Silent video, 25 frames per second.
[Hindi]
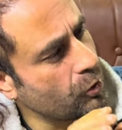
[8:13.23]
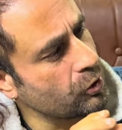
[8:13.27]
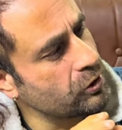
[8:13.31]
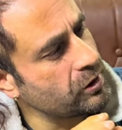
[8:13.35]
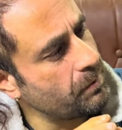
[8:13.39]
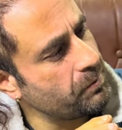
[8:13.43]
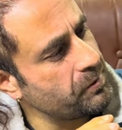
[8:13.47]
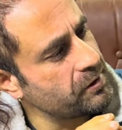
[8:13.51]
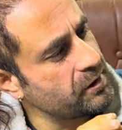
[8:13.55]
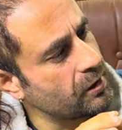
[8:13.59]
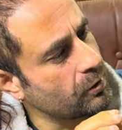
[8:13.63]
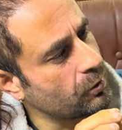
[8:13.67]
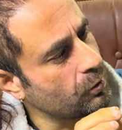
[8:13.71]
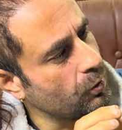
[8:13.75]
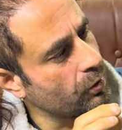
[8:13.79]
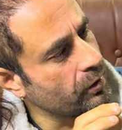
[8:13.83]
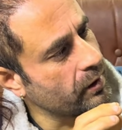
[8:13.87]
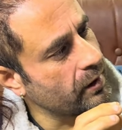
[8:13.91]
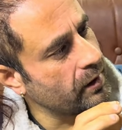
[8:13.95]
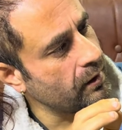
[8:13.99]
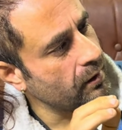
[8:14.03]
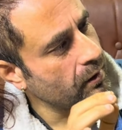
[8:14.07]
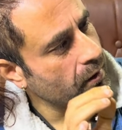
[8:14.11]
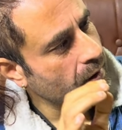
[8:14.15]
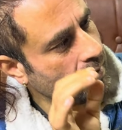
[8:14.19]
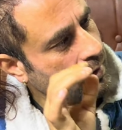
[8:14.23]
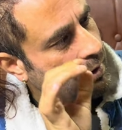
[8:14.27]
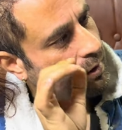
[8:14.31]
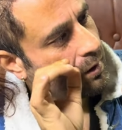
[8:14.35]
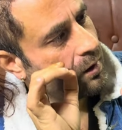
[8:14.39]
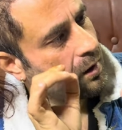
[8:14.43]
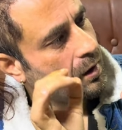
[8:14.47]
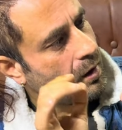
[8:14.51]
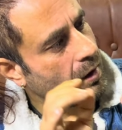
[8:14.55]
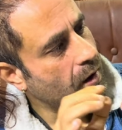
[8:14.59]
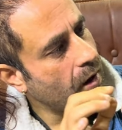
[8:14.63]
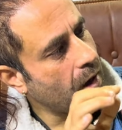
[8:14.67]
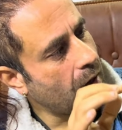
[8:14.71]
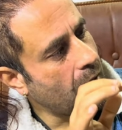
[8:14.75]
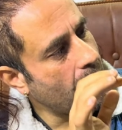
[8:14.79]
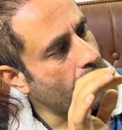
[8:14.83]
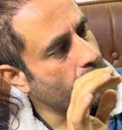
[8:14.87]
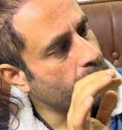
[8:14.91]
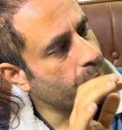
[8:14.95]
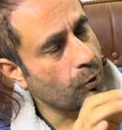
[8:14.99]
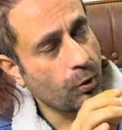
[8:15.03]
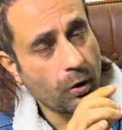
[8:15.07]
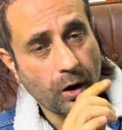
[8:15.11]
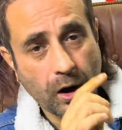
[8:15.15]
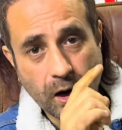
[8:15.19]
को जब भी देखोगे
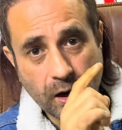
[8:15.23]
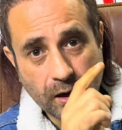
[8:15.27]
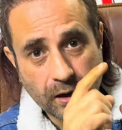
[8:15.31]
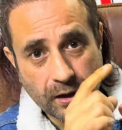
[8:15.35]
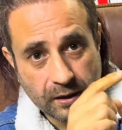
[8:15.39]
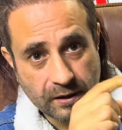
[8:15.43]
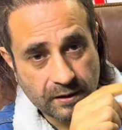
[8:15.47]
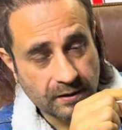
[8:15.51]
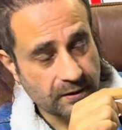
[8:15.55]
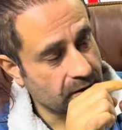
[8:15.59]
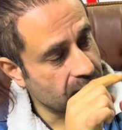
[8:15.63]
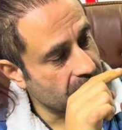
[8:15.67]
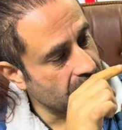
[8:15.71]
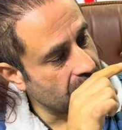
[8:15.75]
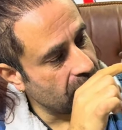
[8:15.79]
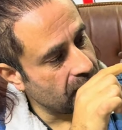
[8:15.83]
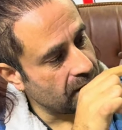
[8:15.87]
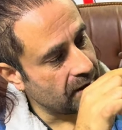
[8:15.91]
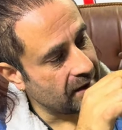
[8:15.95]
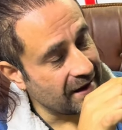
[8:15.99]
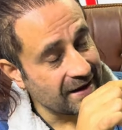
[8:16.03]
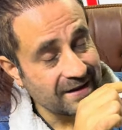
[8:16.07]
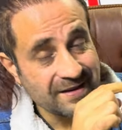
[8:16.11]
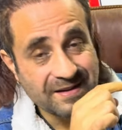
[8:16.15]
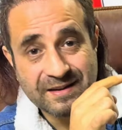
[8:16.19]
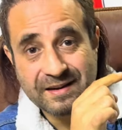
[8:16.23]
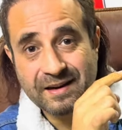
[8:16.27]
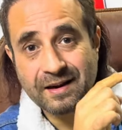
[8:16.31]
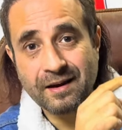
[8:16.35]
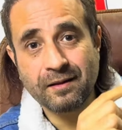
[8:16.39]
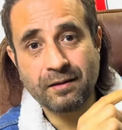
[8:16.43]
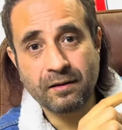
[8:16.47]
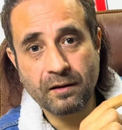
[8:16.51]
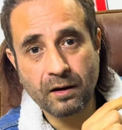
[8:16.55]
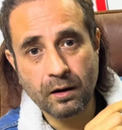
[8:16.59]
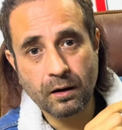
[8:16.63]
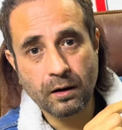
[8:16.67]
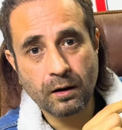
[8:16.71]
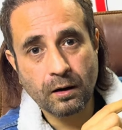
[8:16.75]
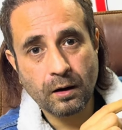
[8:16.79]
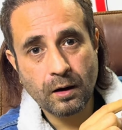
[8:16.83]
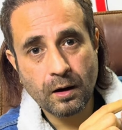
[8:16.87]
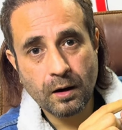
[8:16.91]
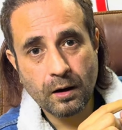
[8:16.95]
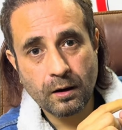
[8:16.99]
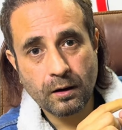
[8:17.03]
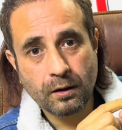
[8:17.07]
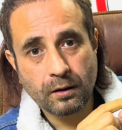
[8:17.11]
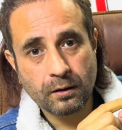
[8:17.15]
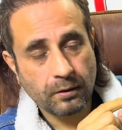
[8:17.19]
आपको अगर इसके लेंस के अंदर
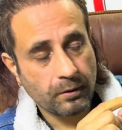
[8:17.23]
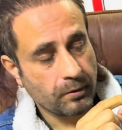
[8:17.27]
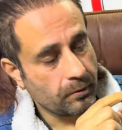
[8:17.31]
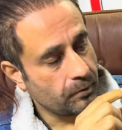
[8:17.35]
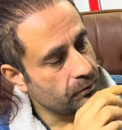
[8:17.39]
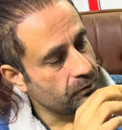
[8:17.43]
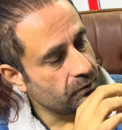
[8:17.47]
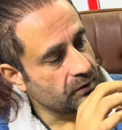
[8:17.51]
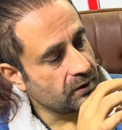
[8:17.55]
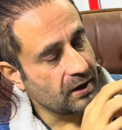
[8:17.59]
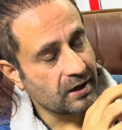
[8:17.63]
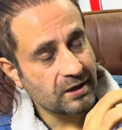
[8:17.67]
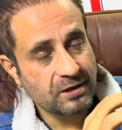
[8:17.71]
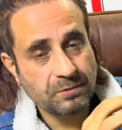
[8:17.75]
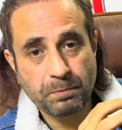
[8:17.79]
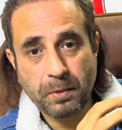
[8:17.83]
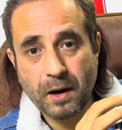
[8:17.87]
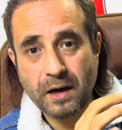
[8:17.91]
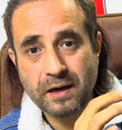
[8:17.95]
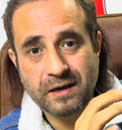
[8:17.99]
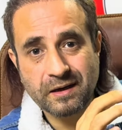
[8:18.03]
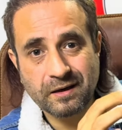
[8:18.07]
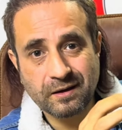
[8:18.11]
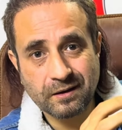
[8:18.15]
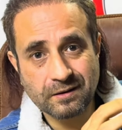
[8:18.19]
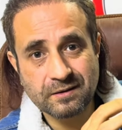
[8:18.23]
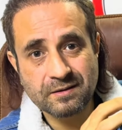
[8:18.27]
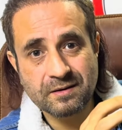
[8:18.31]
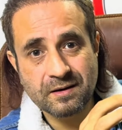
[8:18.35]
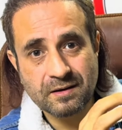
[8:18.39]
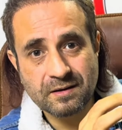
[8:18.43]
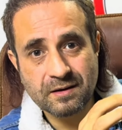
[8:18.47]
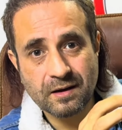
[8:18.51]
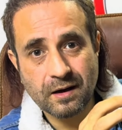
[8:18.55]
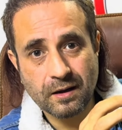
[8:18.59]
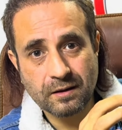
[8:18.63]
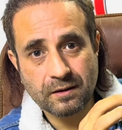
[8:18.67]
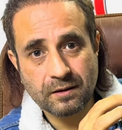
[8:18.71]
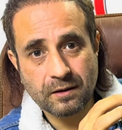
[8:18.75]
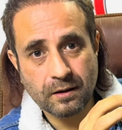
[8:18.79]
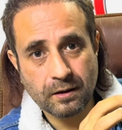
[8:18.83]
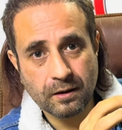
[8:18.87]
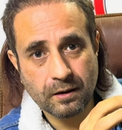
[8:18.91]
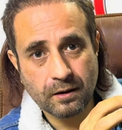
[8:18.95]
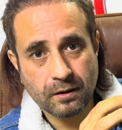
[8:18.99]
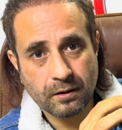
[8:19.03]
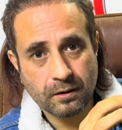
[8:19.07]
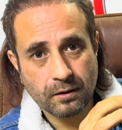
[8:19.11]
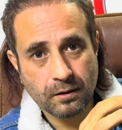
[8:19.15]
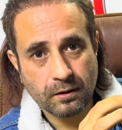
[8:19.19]
दस पार्टिकल्स नज़र आते
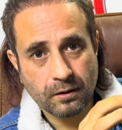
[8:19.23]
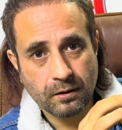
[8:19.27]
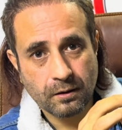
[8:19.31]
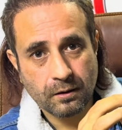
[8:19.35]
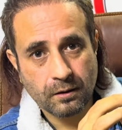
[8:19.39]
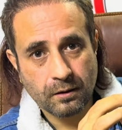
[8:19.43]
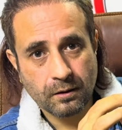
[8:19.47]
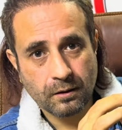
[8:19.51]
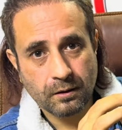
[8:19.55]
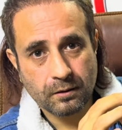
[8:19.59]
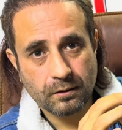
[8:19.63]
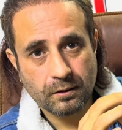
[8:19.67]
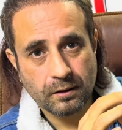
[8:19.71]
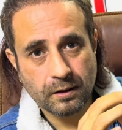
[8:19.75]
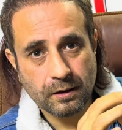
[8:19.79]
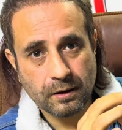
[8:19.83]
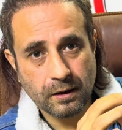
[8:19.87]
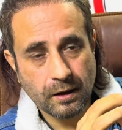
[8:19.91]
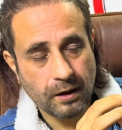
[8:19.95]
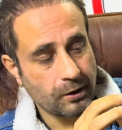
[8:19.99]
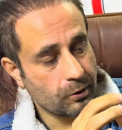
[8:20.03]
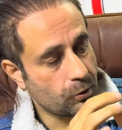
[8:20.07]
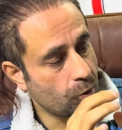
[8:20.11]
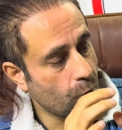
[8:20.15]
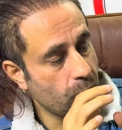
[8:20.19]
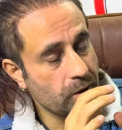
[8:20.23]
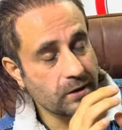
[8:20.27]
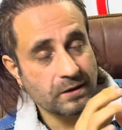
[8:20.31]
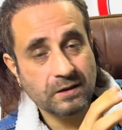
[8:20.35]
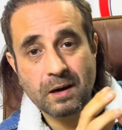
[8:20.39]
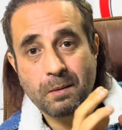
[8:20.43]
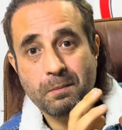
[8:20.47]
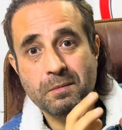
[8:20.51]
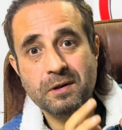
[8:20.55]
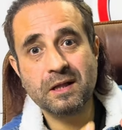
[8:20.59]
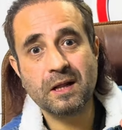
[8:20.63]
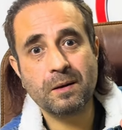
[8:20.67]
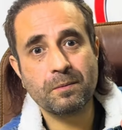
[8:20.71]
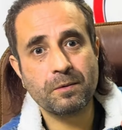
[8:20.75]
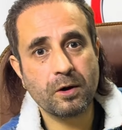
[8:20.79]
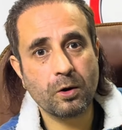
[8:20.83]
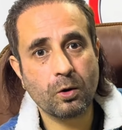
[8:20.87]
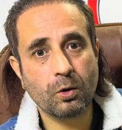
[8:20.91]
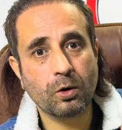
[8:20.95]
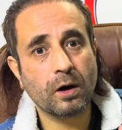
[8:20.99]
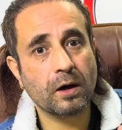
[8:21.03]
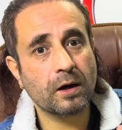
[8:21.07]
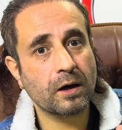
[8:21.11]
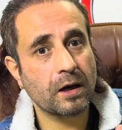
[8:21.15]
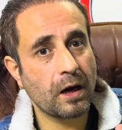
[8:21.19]
हैं ठीक है तो इसका मतलब ये
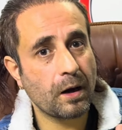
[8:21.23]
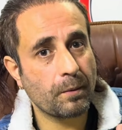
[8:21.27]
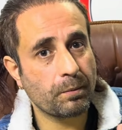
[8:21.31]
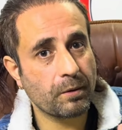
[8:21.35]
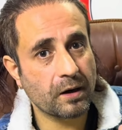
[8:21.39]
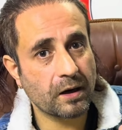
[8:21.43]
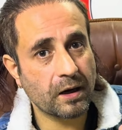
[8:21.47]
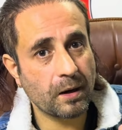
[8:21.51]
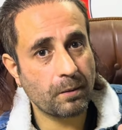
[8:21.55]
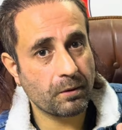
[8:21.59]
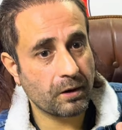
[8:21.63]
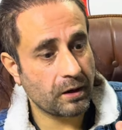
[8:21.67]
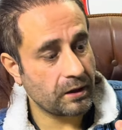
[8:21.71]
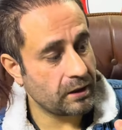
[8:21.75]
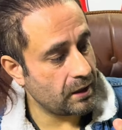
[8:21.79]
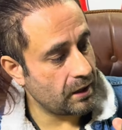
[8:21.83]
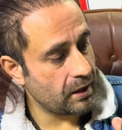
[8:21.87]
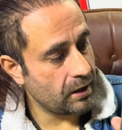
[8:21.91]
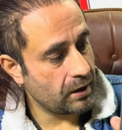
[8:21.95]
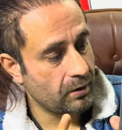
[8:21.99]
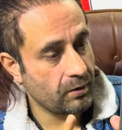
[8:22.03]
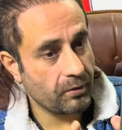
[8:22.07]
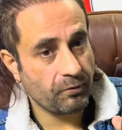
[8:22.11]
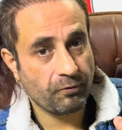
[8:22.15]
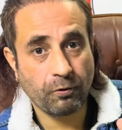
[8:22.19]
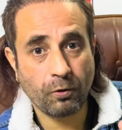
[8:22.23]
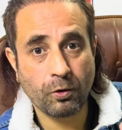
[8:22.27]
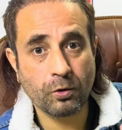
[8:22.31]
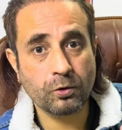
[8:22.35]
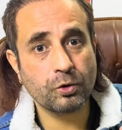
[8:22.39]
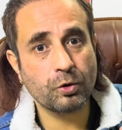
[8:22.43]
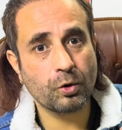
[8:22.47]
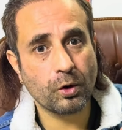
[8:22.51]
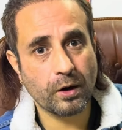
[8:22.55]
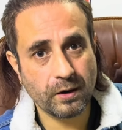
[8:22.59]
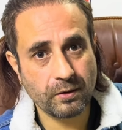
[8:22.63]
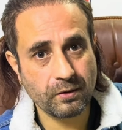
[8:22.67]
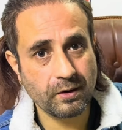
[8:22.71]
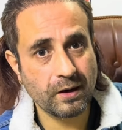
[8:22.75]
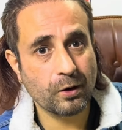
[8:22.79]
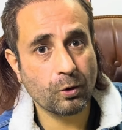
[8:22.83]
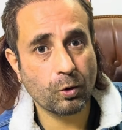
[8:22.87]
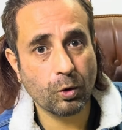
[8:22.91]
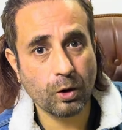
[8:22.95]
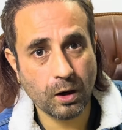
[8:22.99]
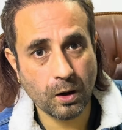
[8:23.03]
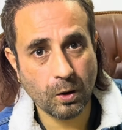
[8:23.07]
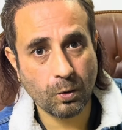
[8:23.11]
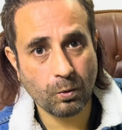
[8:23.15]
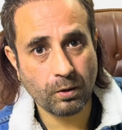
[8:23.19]
होगा कि आपका कैमरा ये फ़ोन जो है ये
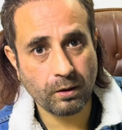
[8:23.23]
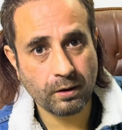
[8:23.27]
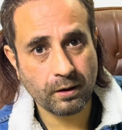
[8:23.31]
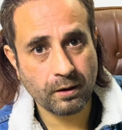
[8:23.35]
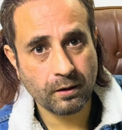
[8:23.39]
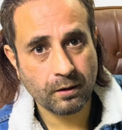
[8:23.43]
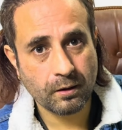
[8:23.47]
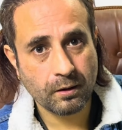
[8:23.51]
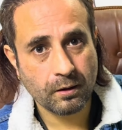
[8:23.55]
खुला हुआ है